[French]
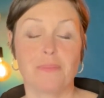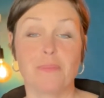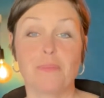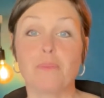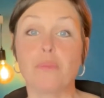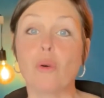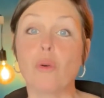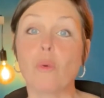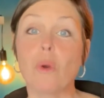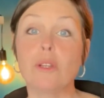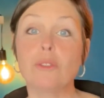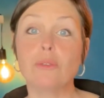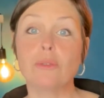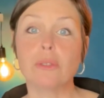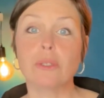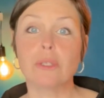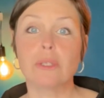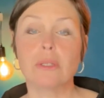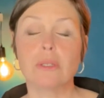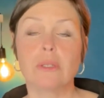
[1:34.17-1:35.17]
Pourquoi
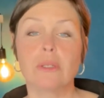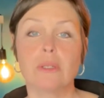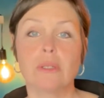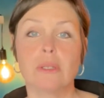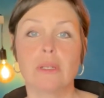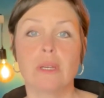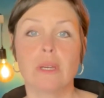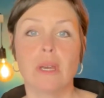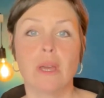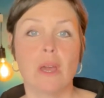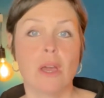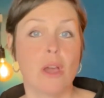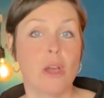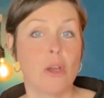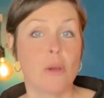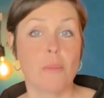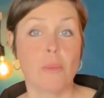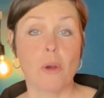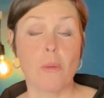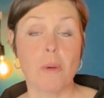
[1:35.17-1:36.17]
donc
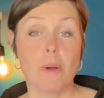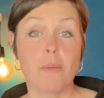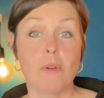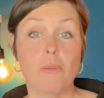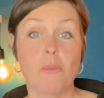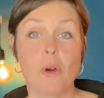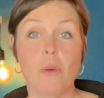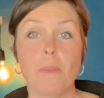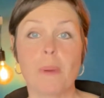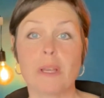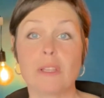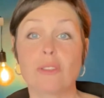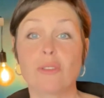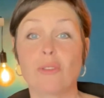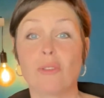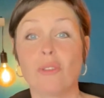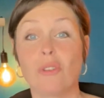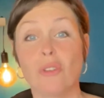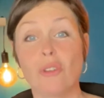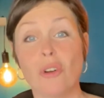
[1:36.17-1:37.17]
Probablement parce
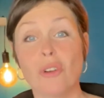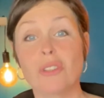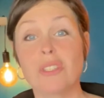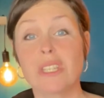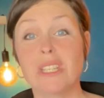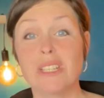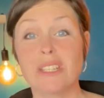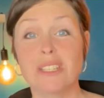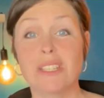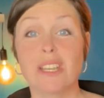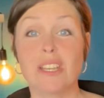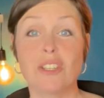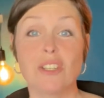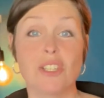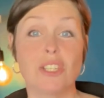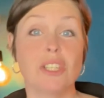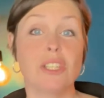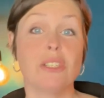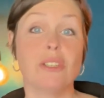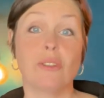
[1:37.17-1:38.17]
que lorsqu'il
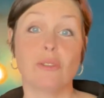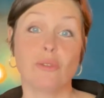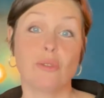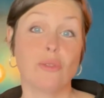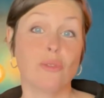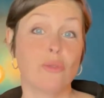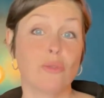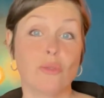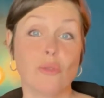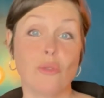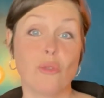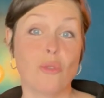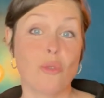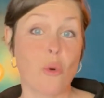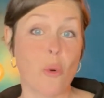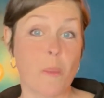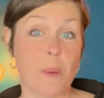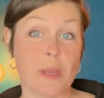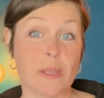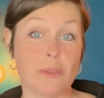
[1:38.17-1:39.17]
s'agit de nos
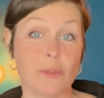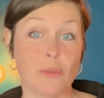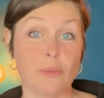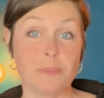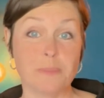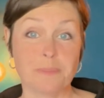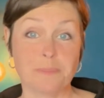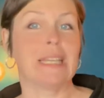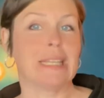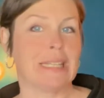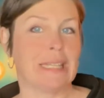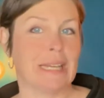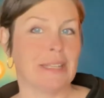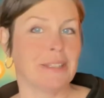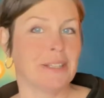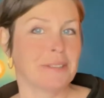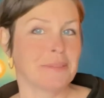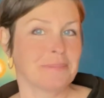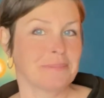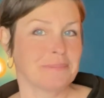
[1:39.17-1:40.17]
compagnons
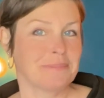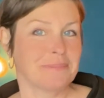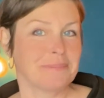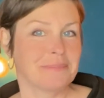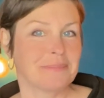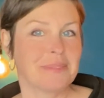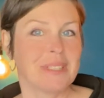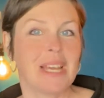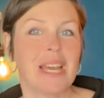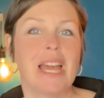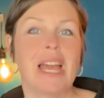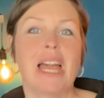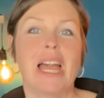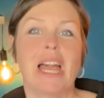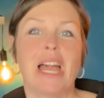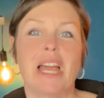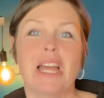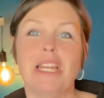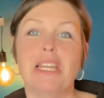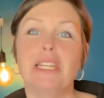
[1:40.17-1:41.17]
canins,
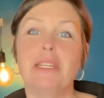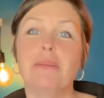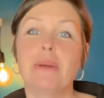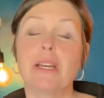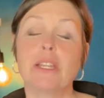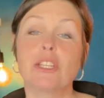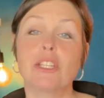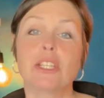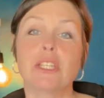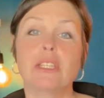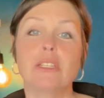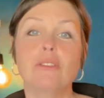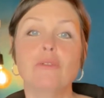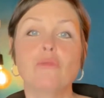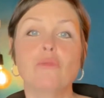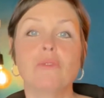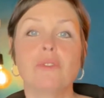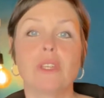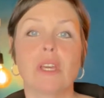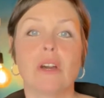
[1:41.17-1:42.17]
l'image qui
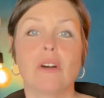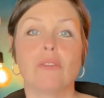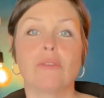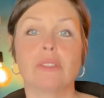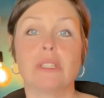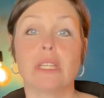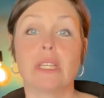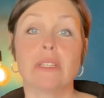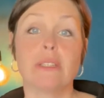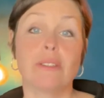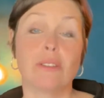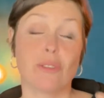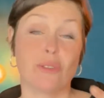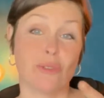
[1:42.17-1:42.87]
nous vient en tête